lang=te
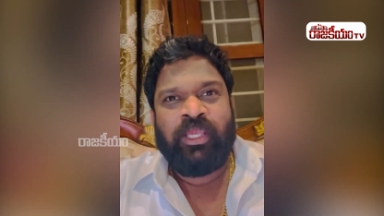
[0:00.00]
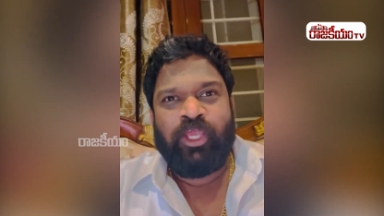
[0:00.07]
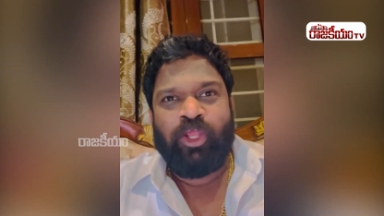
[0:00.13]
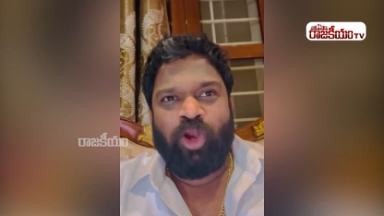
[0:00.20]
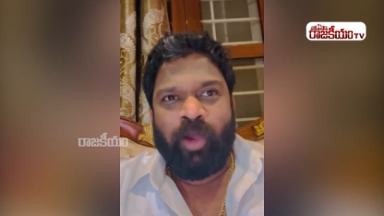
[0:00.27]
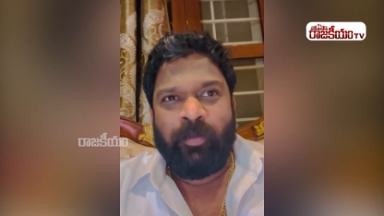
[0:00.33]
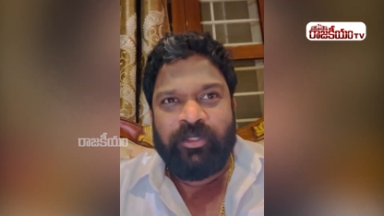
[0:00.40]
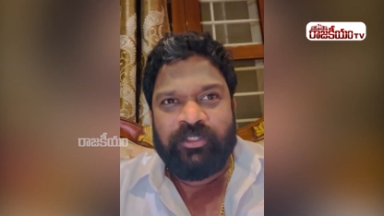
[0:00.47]
ఈ
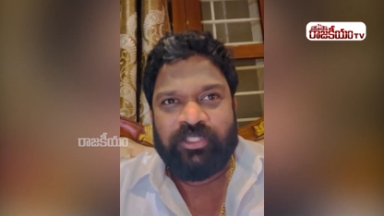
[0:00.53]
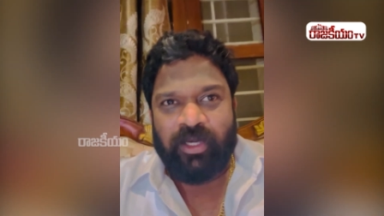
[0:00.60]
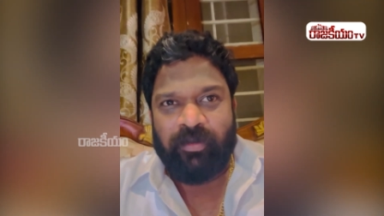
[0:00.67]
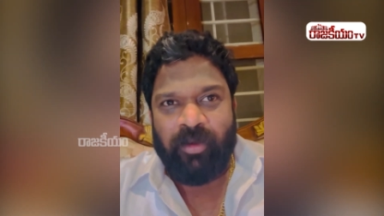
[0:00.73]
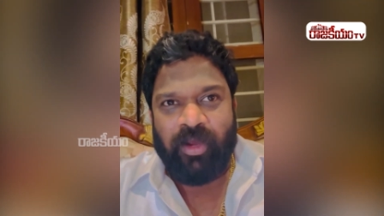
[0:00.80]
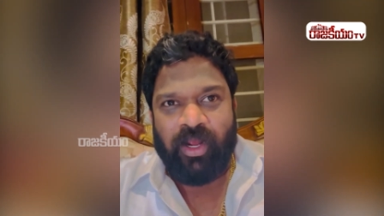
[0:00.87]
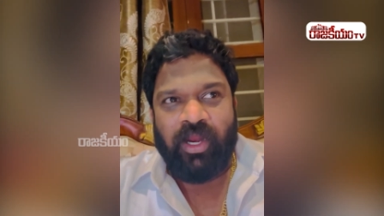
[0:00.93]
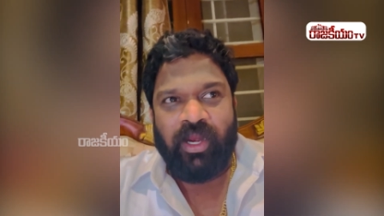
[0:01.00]
రాబిన్
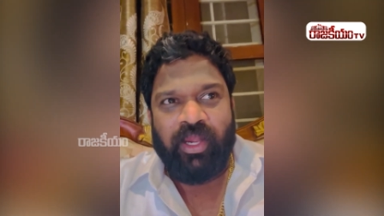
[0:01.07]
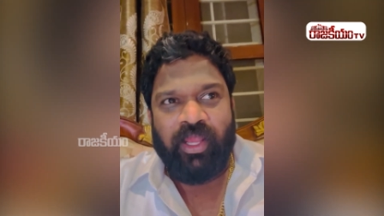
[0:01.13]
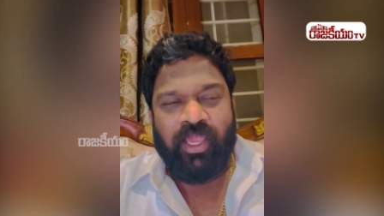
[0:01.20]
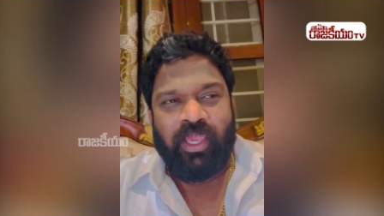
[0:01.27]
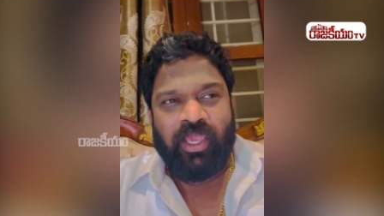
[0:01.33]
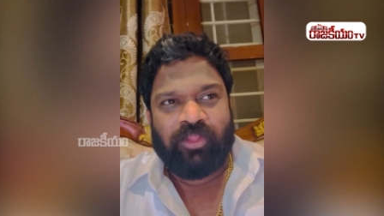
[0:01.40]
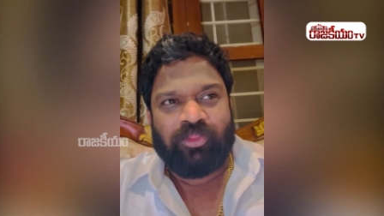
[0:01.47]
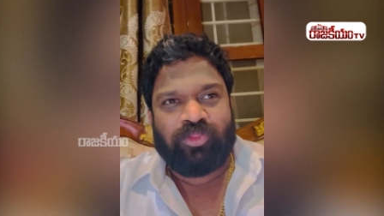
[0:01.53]
శర్మ
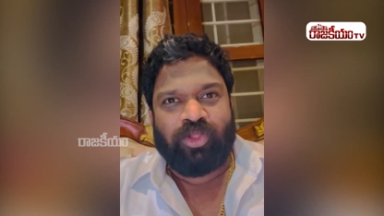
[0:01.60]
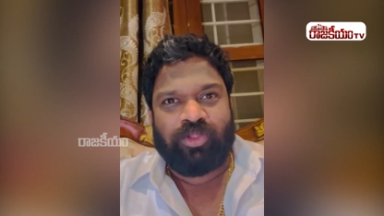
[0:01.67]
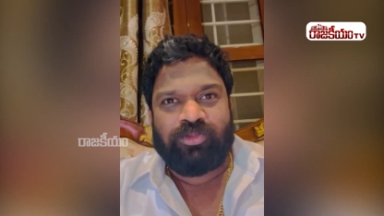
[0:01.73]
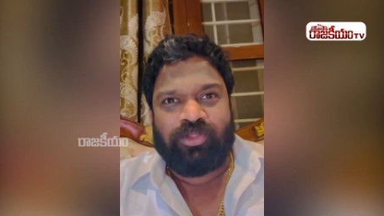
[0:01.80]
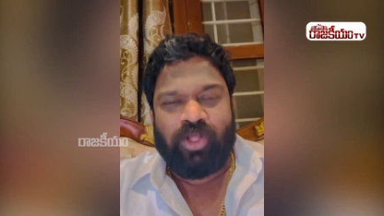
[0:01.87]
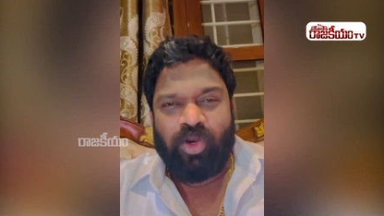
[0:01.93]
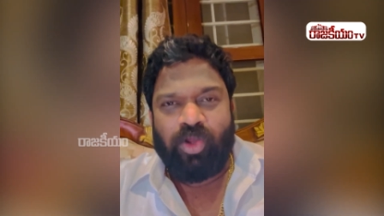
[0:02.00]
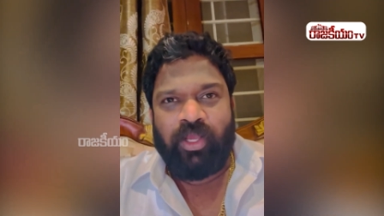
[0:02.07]
గాడికి
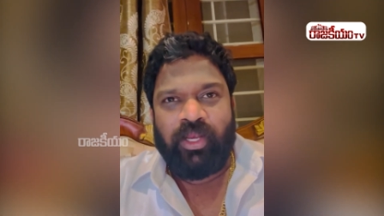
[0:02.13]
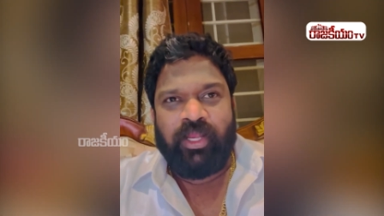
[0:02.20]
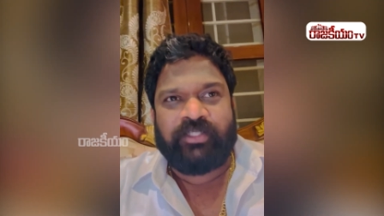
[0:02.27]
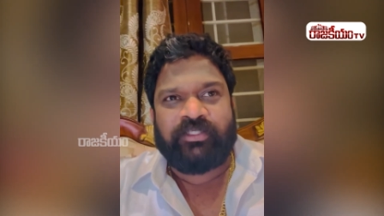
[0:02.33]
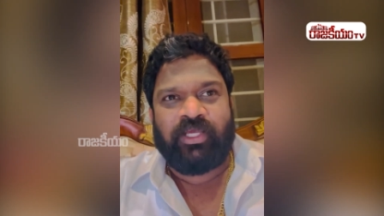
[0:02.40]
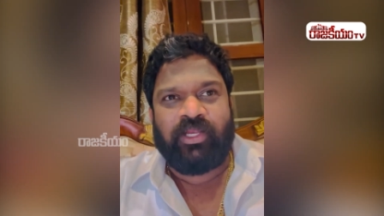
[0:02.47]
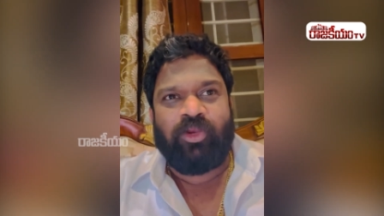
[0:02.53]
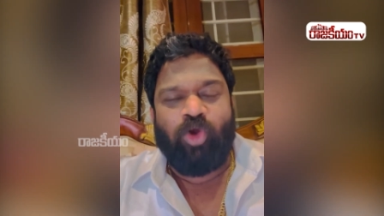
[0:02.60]
తొందరలో
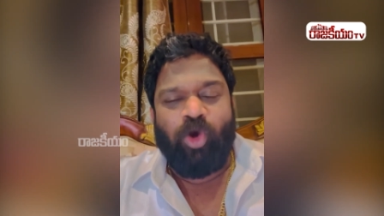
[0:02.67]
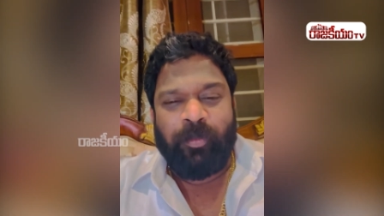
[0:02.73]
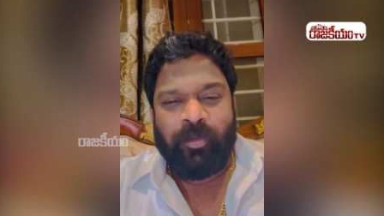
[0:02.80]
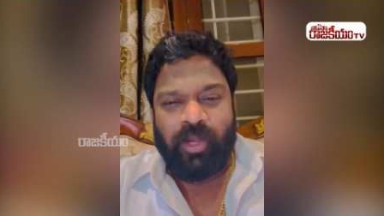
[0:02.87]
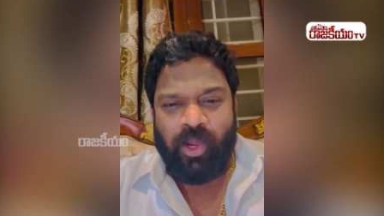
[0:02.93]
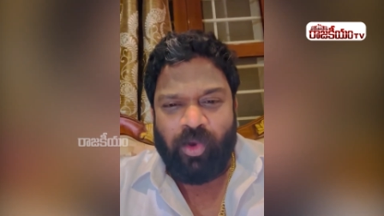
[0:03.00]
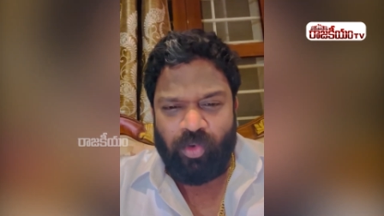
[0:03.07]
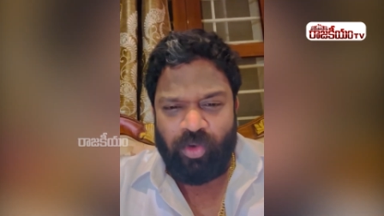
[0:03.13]
ఎలక్షన్ లోపు
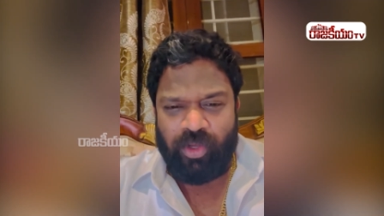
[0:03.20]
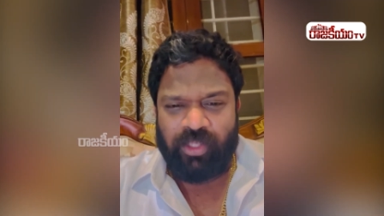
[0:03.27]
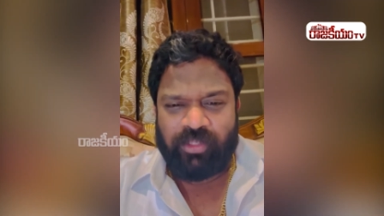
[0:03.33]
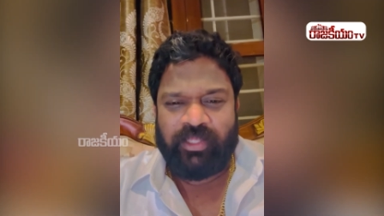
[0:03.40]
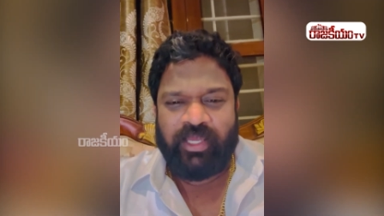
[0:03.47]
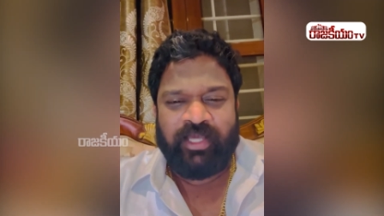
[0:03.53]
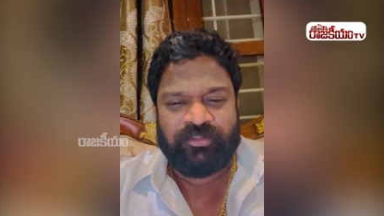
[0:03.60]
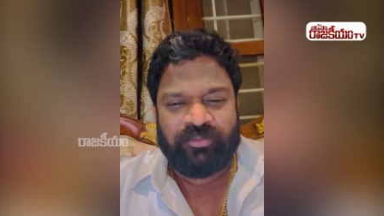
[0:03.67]
నా కొడుకు
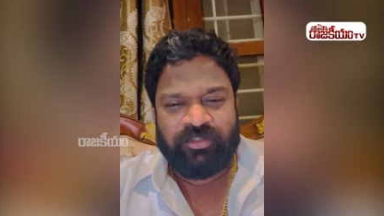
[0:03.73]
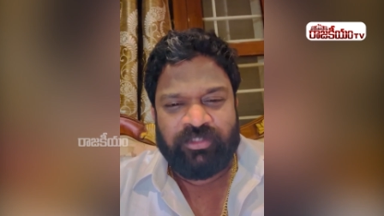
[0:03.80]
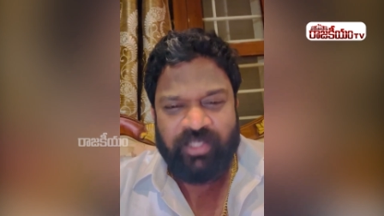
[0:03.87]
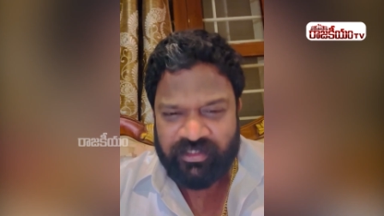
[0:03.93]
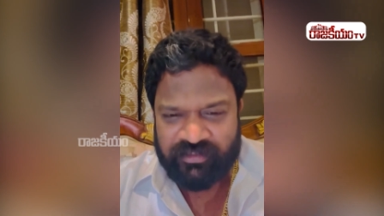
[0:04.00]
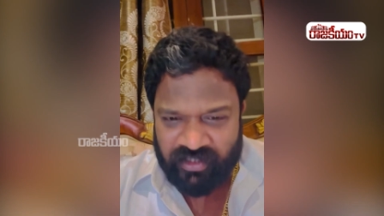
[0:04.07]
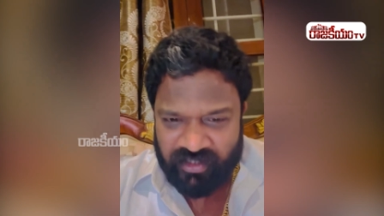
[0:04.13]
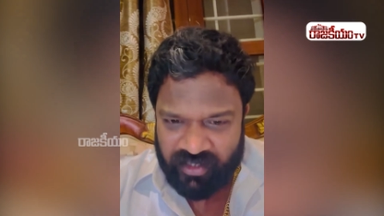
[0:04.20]
దయశుద్ధి
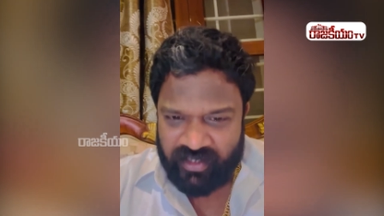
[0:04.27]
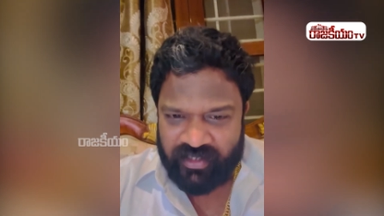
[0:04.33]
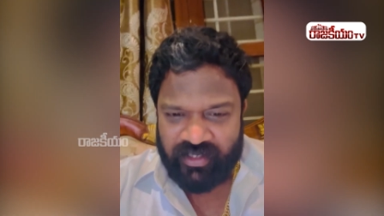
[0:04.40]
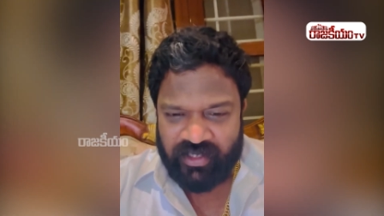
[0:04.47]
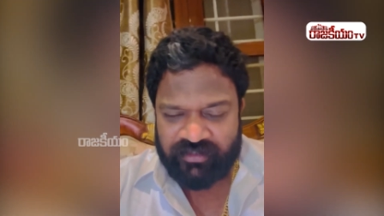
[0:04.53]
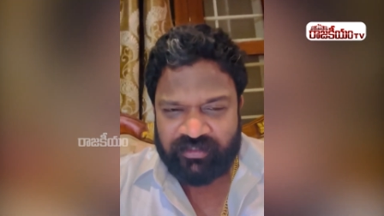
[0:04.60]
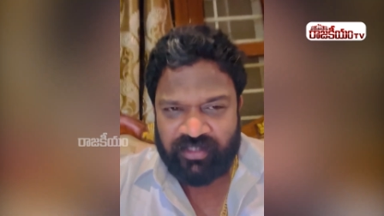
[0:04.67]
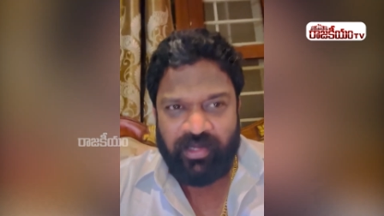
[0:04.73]
చేస్తా నేనే
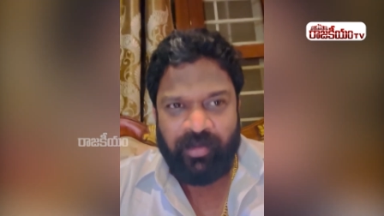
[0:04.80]
చేస్తా